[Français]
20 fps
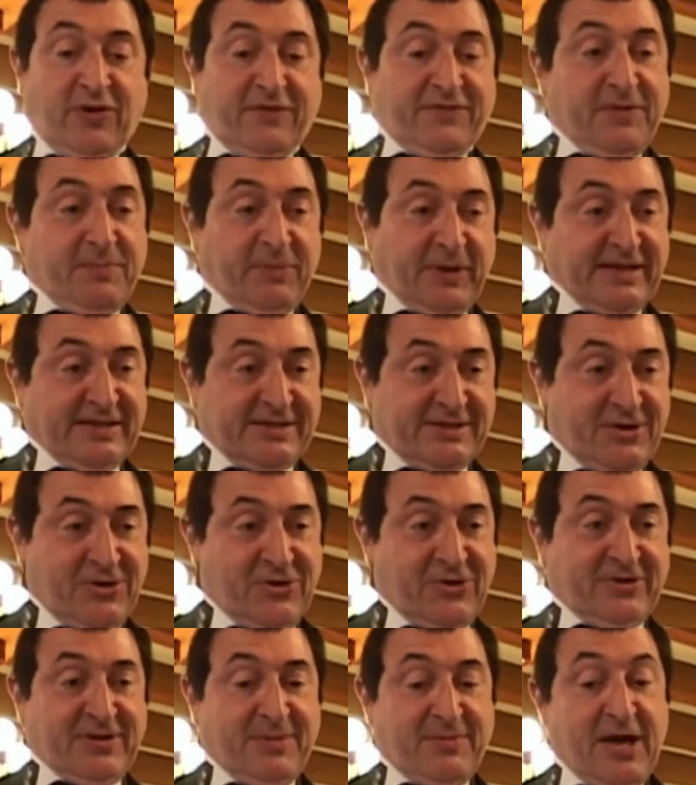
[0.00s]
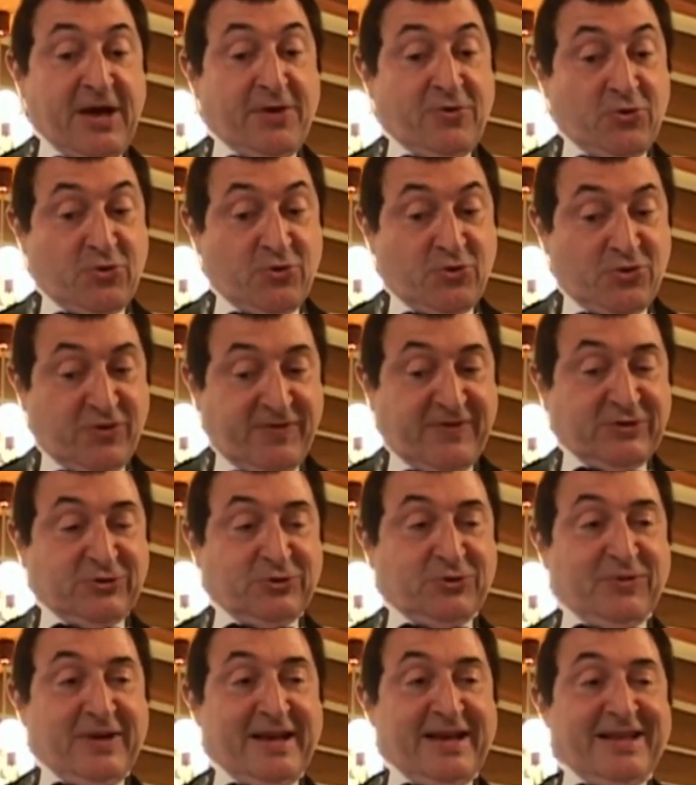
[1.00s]
envie pressante, eh bien, je vais aux
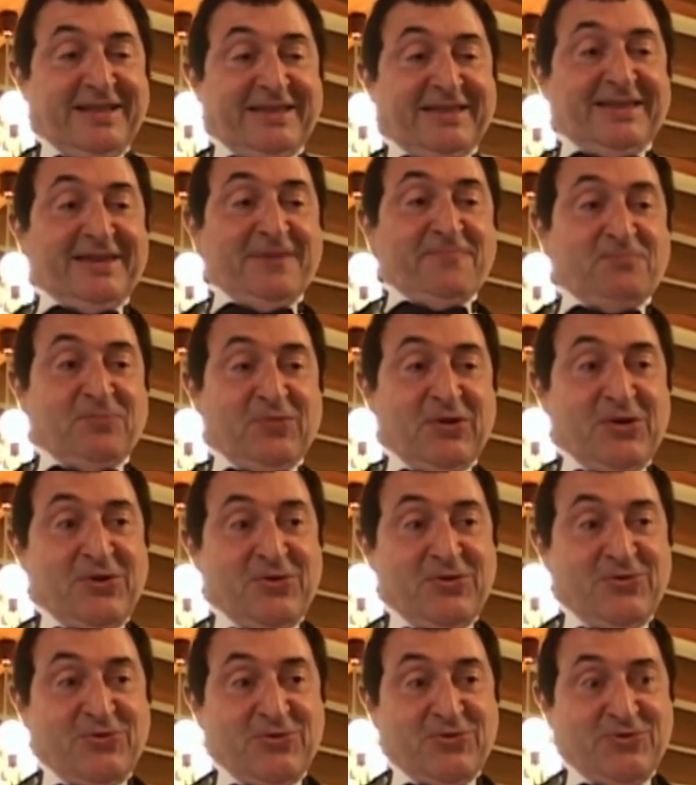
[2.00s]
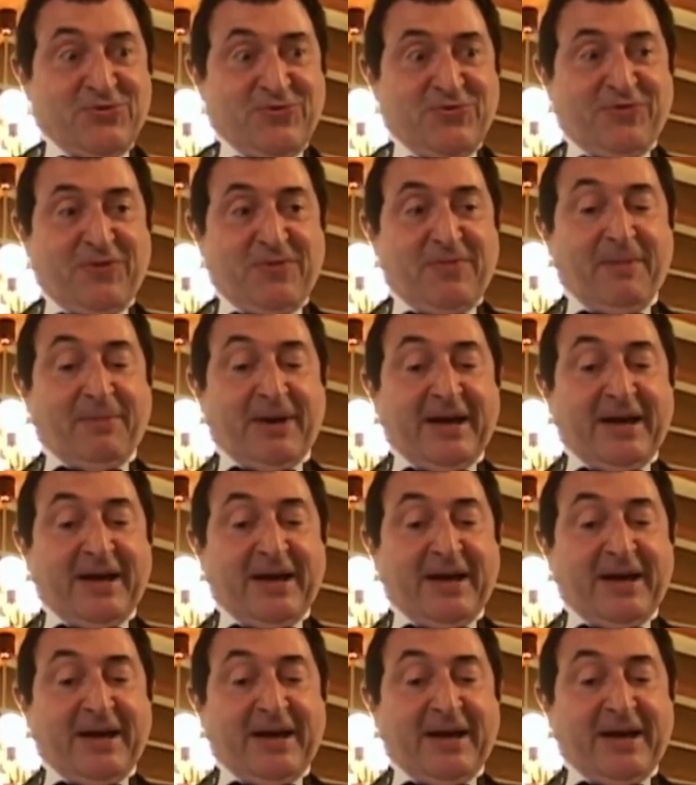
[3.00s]
toilettes, j'ouvre ma